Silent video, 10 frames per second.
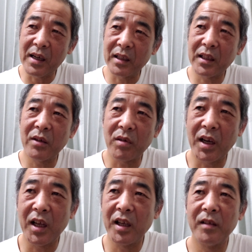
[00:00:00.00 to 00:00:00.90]
買ったの
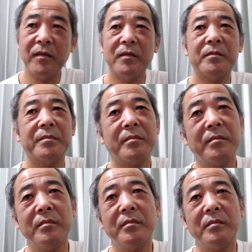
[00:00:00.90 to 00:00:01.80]
かな。
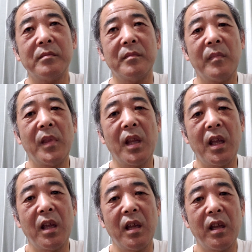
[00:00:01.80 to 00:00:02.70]

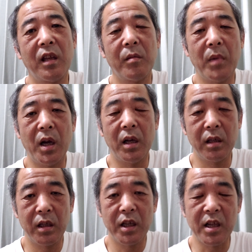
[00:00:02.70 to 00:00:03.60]
で、まあ、